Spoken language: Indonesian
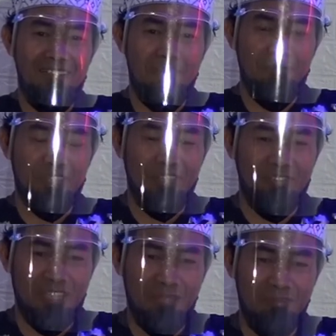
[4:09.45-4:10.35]
Imam
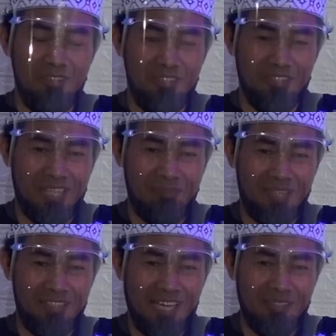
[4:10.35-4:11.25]
Syafi'i menghutamkan
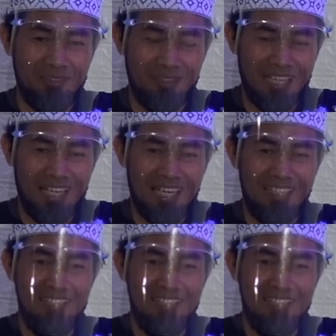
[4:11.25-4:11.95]
Al-Quran